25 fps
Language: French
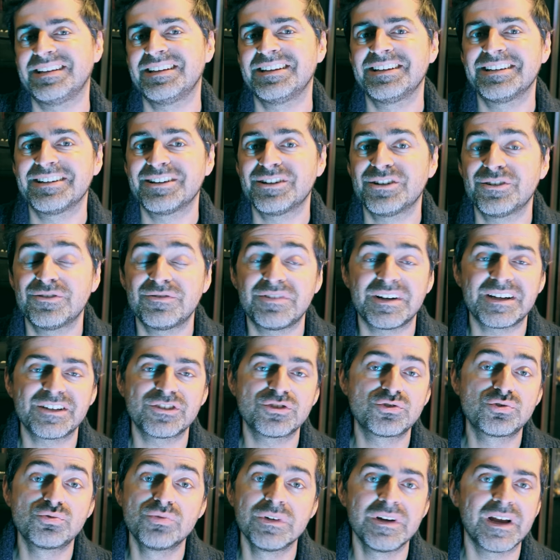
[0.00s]
et euh,
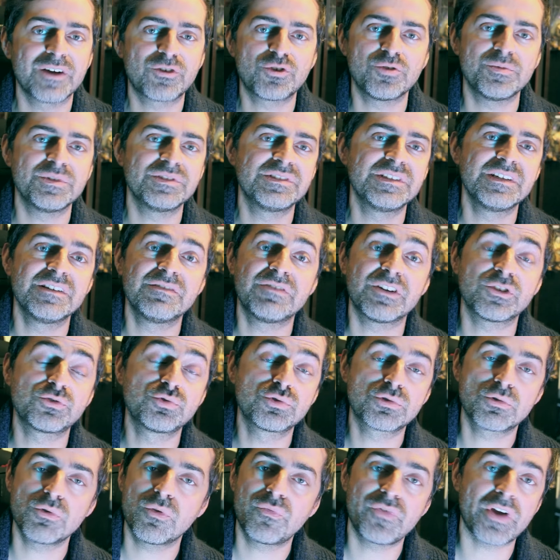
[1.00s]
va jouer la comédie et va
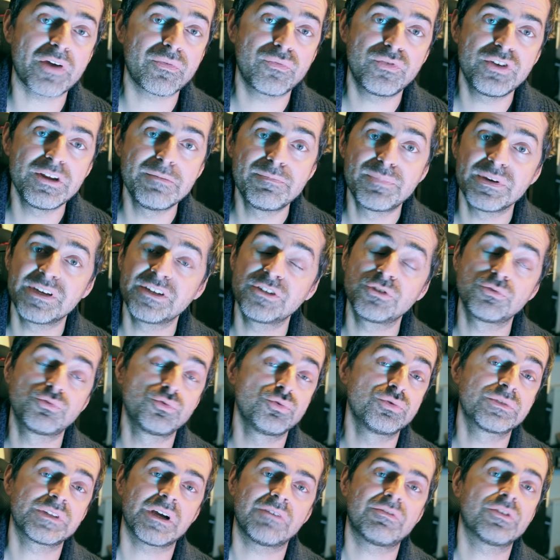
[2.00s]
juste le faire flipper
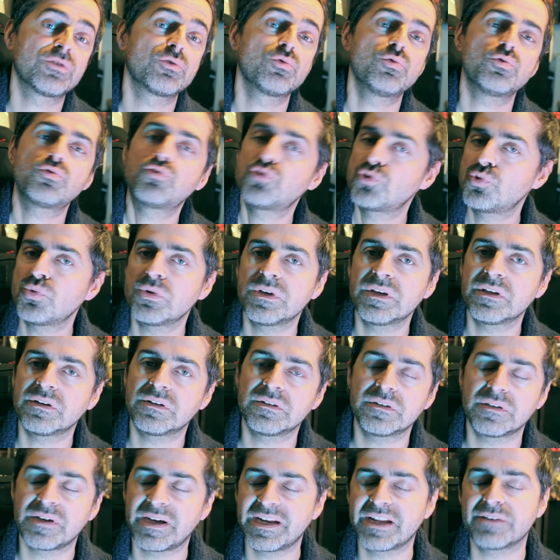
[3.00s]
juste avant de le tuer
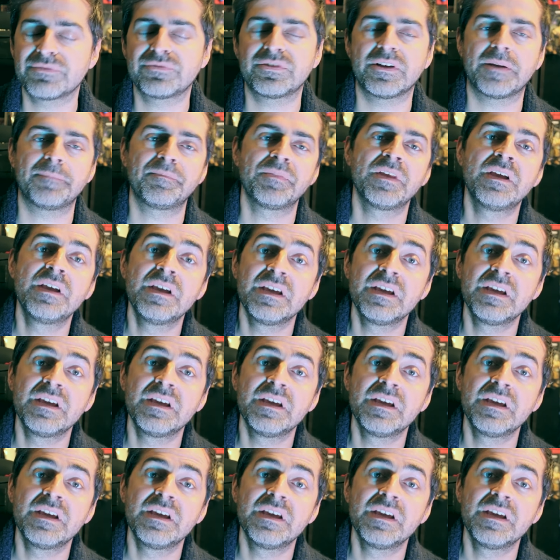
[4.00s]
euh, à la fin.